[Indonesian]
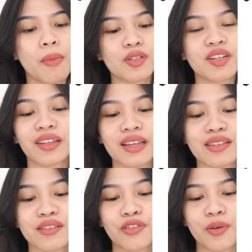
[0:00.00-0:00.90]
Mau sedikit
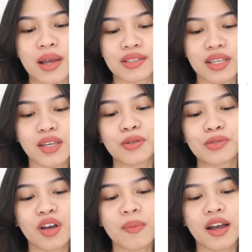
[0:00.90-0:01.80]
kasih informasi,
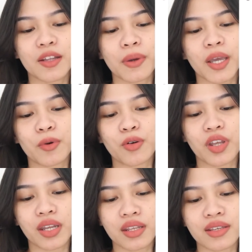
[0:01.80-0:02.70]
aku suka banget pakai
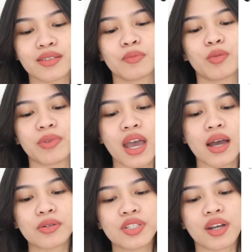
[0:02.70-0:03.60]
produk ini. Sebelumnya
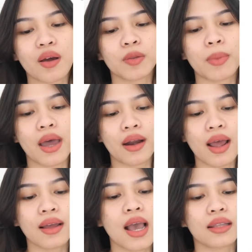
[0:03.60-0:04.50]
aku jerawat
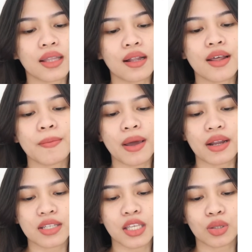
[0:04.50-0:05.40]
parah, gatal dan
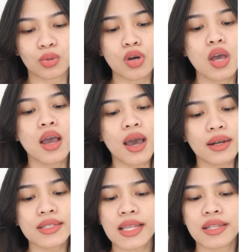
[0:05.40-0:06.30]
panas gitu.
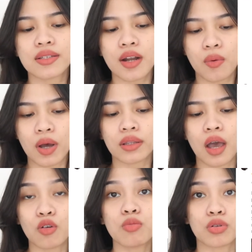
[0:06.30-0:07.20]
Karena selain jerawat,
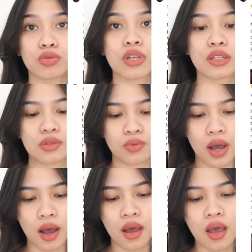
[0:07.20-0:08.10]
aku beruntusan
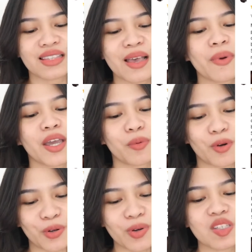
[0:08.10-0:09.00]
juga. Setelah pakai
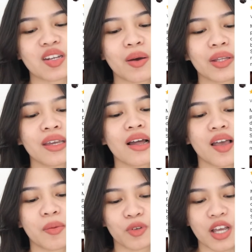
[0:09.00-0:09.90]
produk, jerawat yang
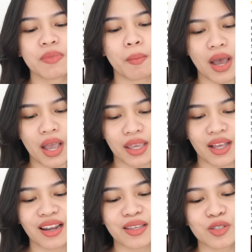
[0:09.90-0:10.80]
alhamdulillah membaik.
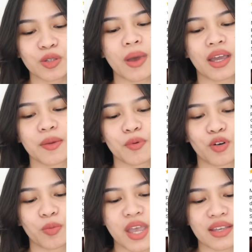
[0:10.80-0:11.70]
Lanjut pakai
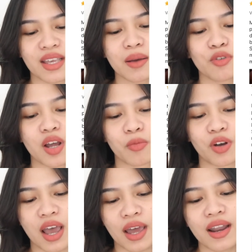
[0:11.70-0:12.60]
produk biasa,
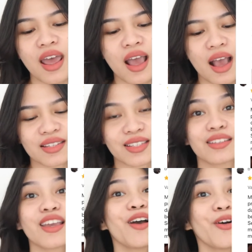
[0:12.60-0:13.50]
mudah-mudahan
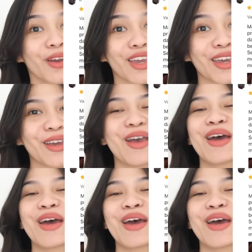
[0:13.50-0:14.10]
hasilnya oke. Okay.